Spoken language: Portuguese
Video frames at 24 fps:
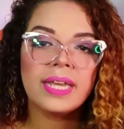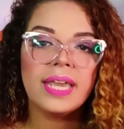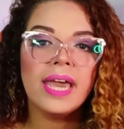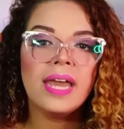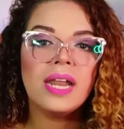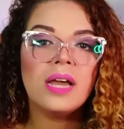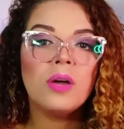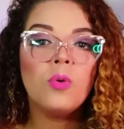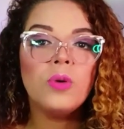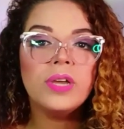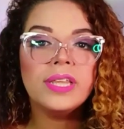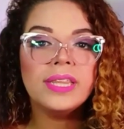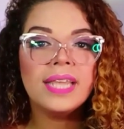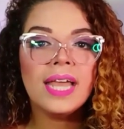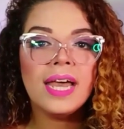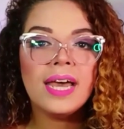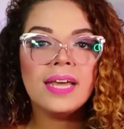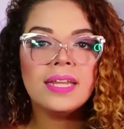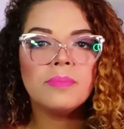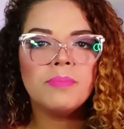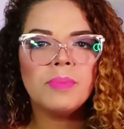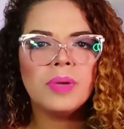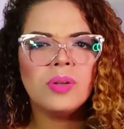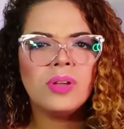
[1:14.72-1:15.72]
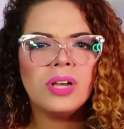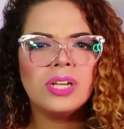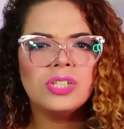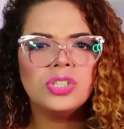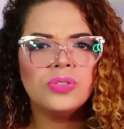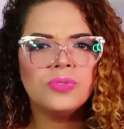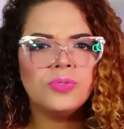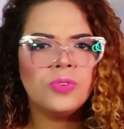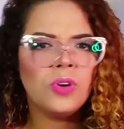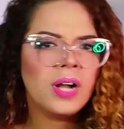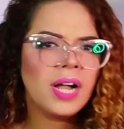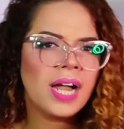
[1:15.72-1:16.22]
que era cuidada pelo
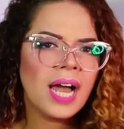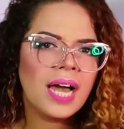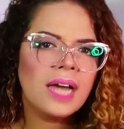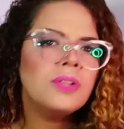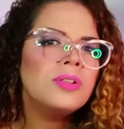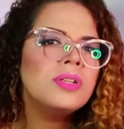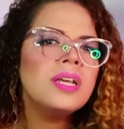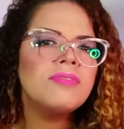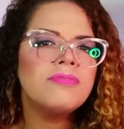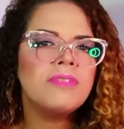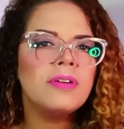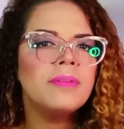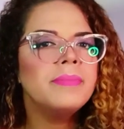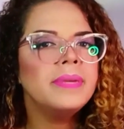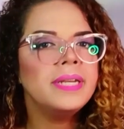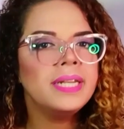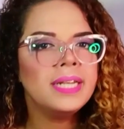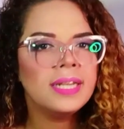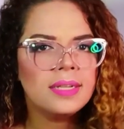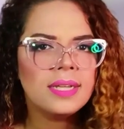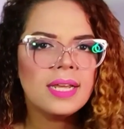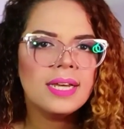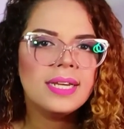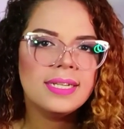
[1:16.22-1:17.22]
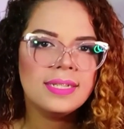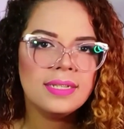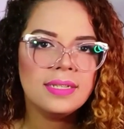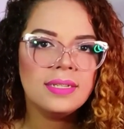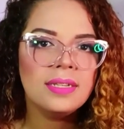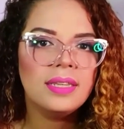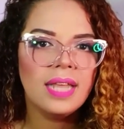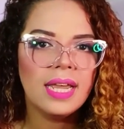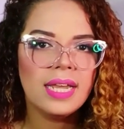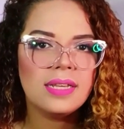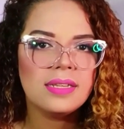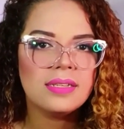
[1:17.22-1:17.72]
advogado da família da
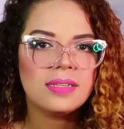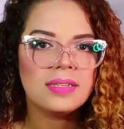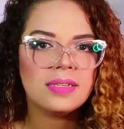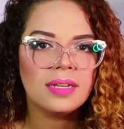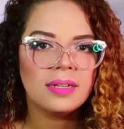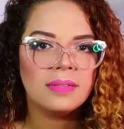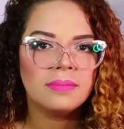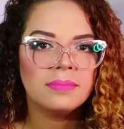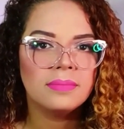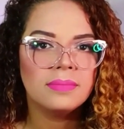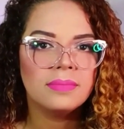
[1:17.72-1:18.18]
residência.